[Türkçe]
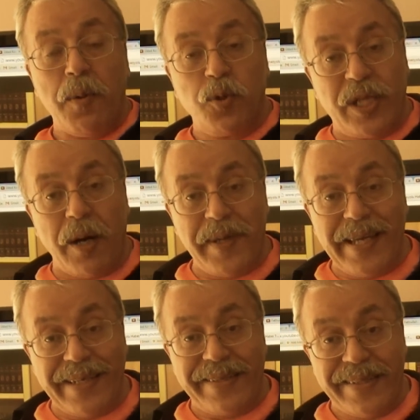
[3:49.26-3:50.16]
Abu Dhabi'ye
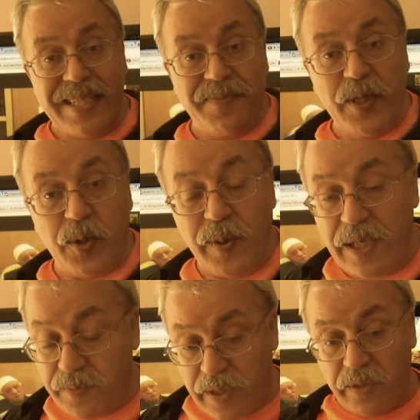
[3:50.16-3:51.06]
gittiniz mi?
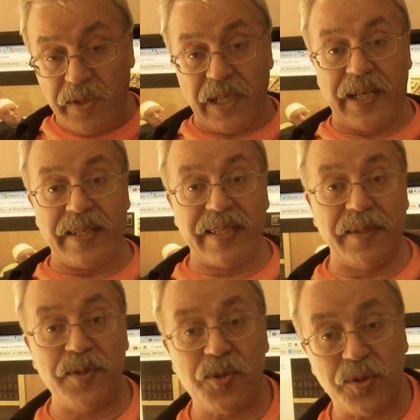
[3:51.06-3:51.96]
Kuwait oralarda
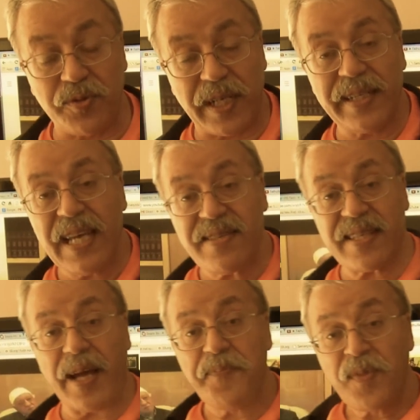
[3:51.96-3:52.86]
da bir sürü var.
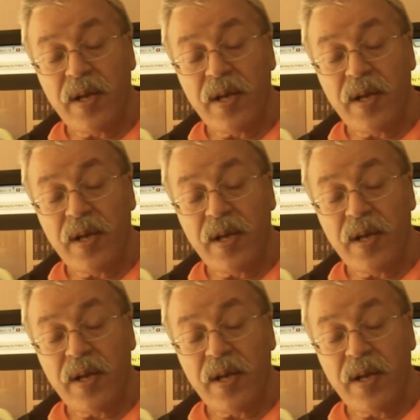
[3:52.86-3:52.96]
Neyse.